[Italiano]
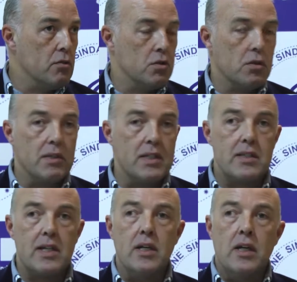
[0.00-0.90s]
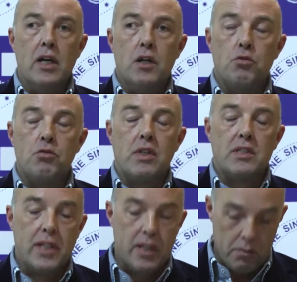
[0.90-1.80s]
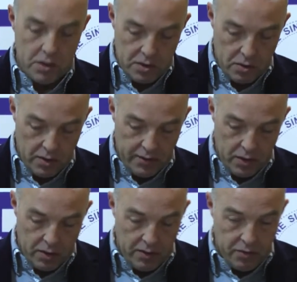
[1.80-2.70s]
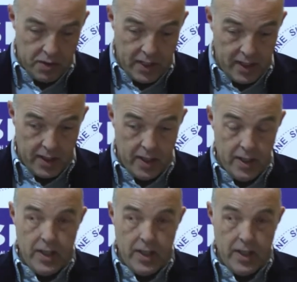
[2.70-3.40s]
conseguenza tutta una serie di questioni vanno là affrontate.